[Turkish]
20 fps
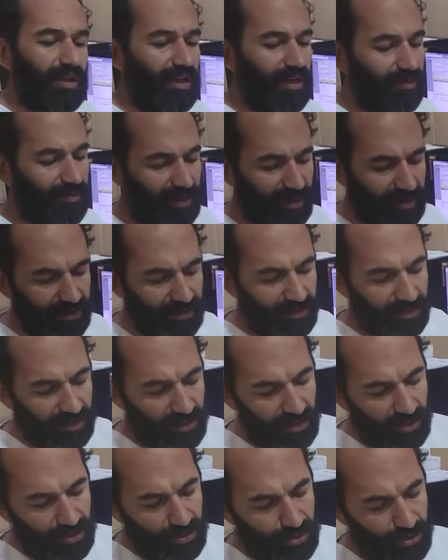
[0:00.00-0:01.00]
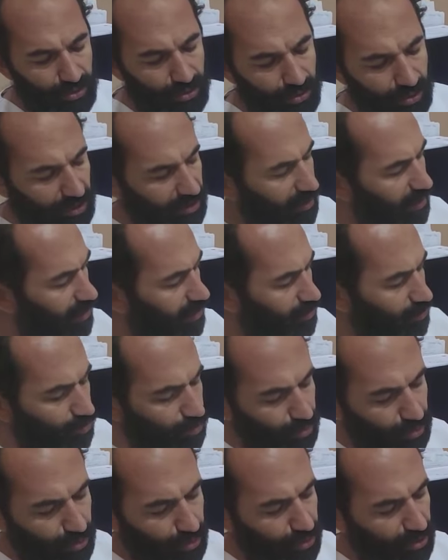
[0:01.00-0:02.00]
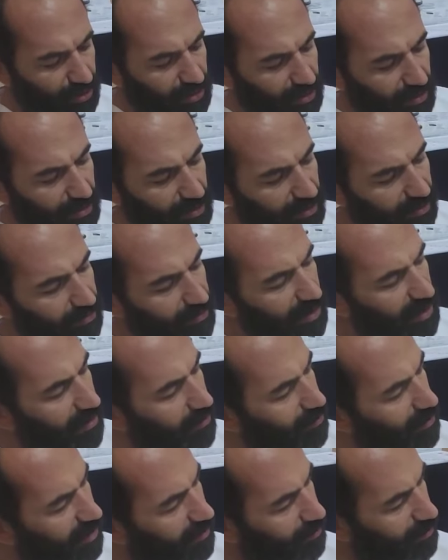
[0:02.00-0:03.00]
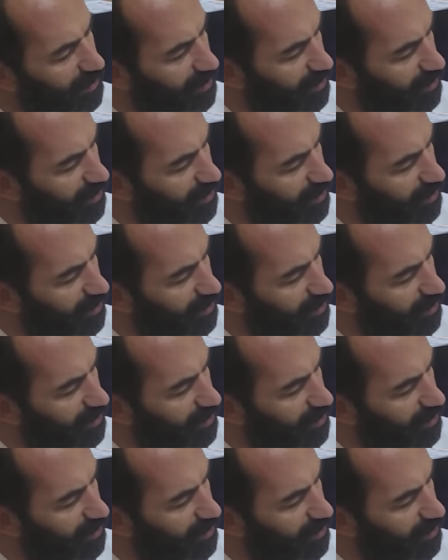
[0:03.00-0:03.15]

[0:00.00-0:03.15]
Hemen şu kadar 100 milimlik